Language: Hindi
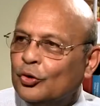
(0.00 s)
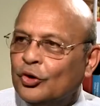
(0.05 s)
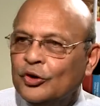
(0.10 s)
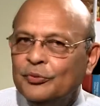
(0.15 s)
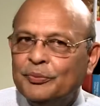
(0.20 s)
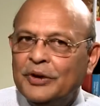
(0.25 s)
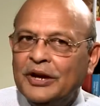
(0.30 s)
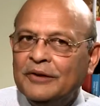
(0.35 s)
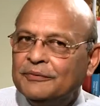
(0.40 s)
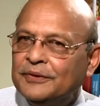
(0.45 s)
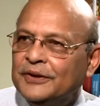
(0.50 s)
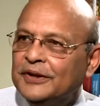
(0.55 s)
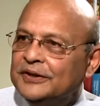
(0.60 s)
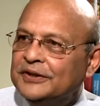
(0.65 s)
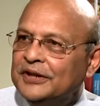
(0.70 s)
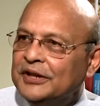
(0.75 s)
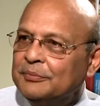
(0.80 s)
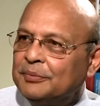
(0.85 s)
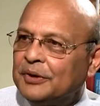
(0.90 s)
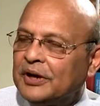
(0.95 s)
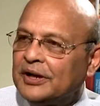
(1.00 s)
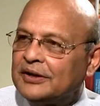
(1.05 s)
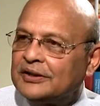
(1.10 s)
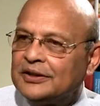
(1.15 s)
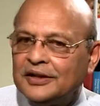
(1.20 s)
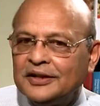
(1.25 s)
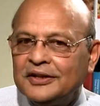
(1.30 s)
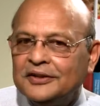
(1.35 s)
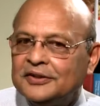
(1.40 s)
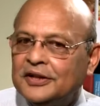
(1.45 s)
कोई पैम्फलेट नहीं पढ़ा
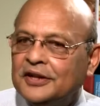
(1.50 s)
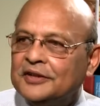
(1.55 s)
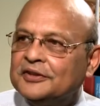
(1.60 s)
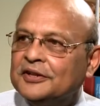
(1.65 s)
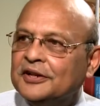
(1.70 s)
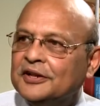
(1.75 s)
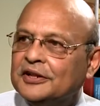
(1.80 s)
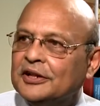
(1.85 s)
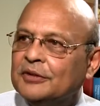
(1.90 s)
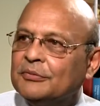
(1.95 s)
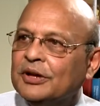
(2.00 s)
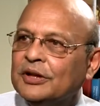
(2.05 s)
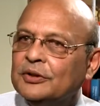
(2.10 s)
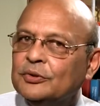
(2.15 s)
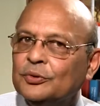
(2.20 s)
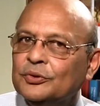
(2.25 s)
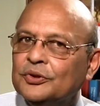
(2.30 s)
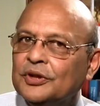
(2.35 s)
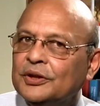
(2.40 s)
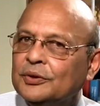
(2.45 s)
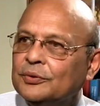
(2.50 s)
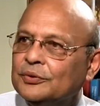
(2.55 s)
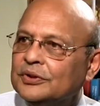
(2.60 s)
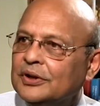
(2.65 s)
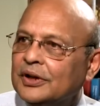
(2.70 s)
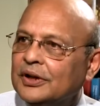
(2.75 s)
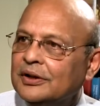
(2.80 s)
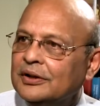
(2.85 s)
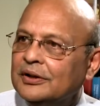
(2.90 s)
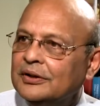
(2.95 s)
था कि सनसेट के बाद युद्ध नहीं
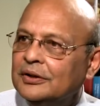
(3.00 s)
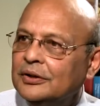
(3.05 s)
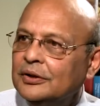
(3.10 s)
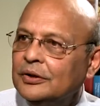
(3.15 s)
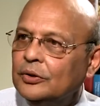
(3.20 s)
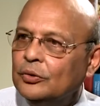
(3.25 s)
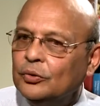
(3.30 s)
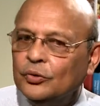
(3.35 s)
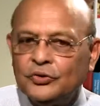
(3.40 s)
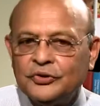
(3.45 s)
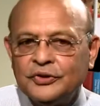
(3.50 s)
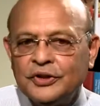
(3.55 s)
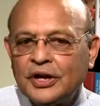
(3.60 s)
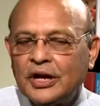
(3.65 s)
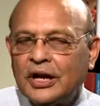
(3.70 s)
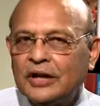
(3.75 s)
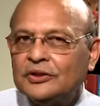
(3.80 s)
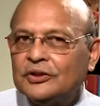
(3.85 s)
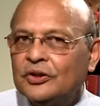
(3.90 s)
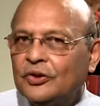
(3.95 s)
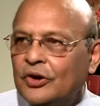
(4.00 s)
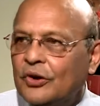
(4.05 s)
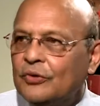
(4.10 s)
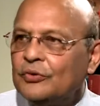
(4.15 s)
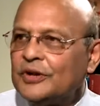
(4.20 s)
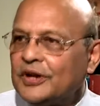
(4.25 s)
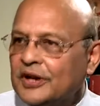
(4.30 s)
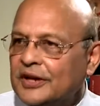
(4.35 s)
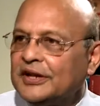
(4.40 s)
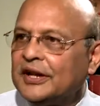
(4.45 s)
होता है उसने रात को
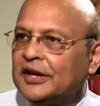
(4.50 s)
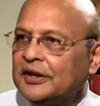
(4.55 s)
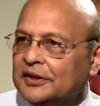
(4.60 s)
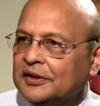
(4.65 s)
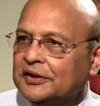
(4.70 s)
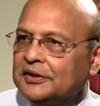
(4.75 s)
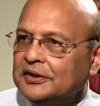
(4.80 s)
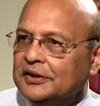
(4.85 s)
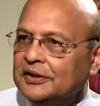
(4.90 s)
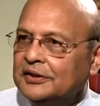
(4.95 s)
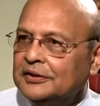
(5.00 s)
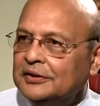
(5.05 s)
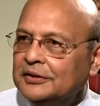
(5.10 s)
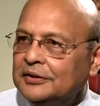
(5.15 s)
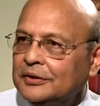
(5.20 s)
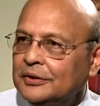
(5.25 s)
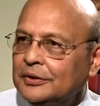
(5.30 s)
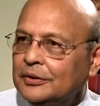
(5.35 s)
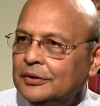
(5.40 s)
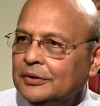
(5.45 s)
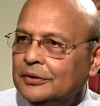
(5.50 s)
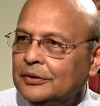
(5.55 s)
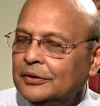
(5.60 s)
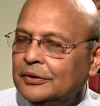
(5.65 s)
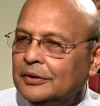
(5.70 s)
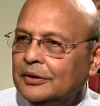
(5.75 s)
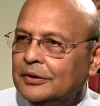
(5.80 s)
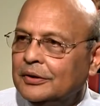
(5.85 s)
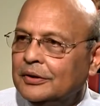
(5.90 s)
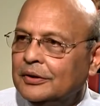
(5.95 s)
काउंटर अटैक कर दिया
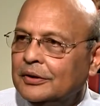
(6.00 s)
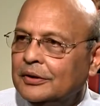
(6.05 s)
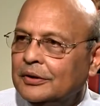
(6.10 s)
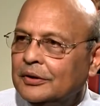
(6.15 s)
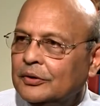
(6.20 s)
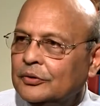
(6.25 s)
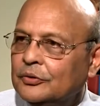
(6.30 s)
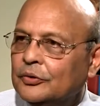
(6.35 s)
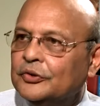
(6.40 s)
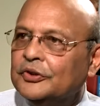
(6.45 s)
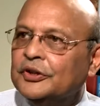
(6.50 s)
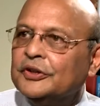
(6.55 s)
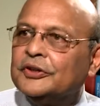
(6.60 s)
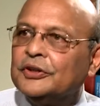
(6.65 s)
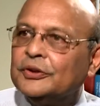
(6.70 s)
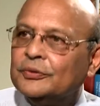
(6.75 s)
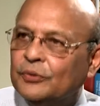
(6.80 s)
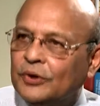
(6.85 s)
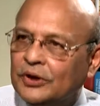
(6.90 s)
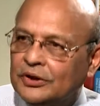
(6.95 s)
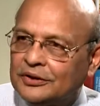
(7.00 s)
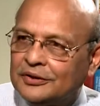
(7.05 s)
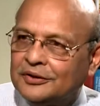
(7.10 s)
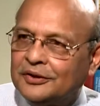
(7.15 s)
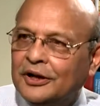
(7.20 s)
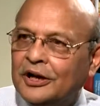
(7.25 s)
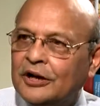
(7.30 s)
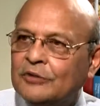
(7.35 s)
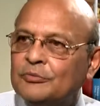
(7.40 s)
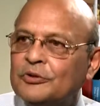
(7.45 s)
सो दिस इज़ वॉट
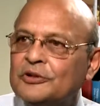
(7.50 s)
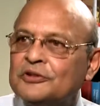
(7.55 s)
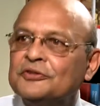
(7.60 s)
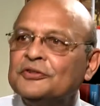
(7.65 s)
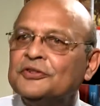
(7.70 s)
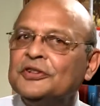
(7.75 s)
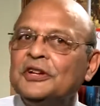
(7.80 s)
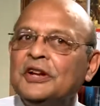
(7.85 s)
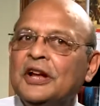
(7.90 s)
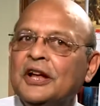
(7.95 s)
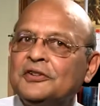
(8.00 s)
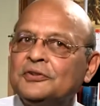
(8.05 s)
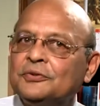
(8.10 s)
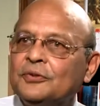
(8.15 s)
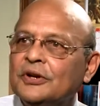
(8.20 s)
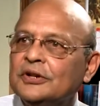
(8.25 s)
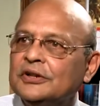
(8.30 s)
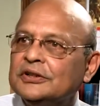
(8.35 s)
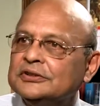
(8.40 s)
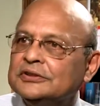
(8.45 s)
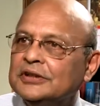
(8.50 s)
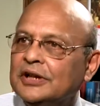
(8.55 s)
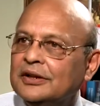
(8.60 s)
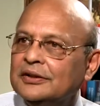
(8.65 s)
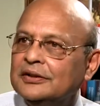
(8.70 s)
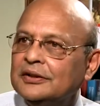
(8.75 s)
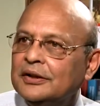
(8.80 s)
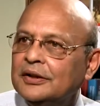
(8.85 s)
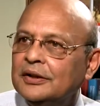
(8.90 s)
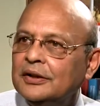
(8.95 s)
अकबरुद्दीन हैज़ टू
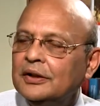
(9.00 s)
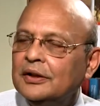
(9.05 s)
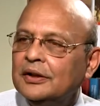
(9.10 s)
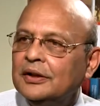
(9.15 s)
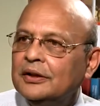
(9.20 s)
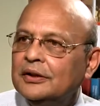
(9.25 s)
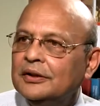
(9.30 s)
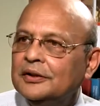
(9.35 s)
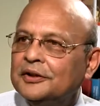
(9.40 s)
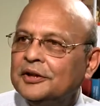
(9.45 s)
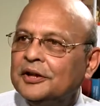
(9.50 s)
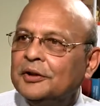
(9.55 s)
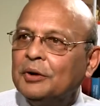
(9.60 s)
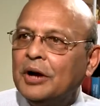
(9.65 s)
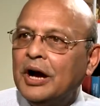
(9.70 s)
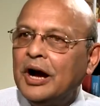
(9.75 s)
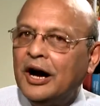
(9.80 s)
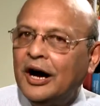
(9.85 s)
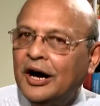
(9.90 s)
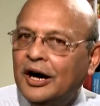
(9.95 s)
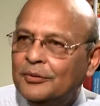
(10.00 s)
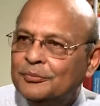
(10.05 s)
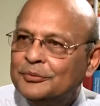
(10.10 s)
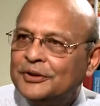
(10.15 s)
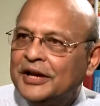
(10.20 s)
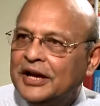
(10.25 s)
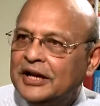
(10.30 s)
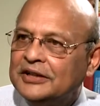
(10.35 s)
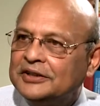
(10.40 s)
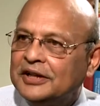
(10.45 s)
अंडरस्टैंड कि हम
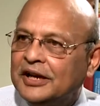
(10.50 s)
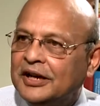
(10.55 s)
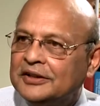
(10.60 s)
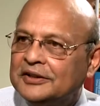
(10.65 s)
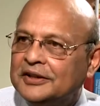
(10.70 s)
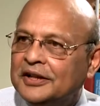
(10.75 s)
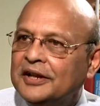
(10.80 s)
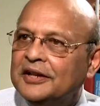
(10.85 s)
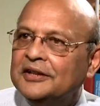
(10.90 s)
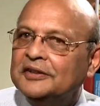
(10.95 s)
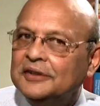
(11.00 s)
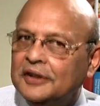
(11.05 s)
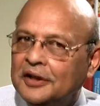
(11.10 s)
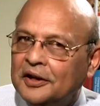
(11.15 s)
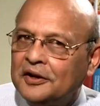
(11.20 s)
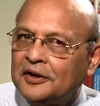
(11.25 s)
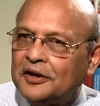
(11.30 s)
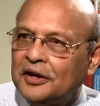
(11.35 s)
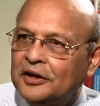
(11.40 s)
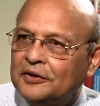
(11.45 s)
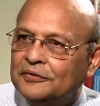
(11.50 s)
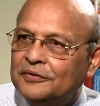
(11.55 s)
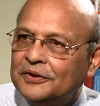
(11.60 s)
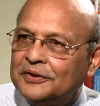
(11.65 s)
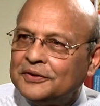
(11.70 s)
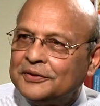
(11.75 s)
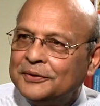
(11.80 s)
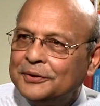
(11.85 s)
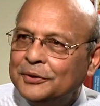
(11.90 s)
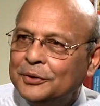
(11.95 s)
क्या चाहते हैं इज
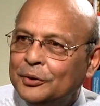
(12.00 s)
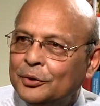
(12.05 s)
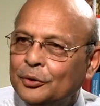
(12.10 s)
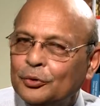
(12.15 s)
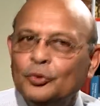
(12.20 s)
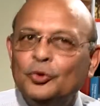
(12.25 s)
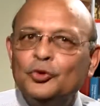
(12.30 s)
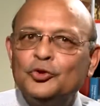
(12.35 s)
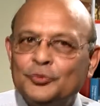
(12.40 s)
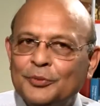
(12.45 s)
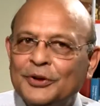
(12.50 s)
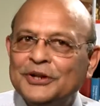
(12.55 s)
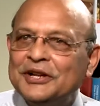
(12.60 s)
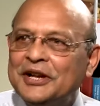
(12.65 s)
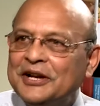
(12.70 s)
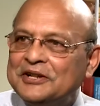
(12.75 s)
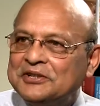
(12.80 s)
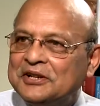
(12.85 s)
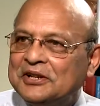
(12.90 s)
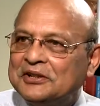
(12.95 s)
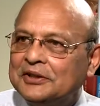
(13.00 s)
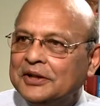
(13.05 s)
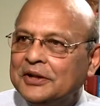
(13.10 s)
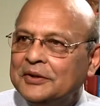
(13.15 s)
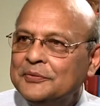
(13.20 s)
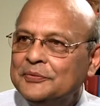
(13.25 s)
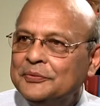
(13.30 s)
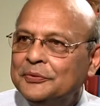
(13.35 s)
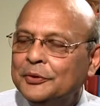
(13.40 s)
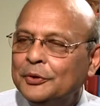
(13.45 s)
इरेलीवेंट दुश्मन क्या चाहता
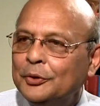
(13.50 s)
है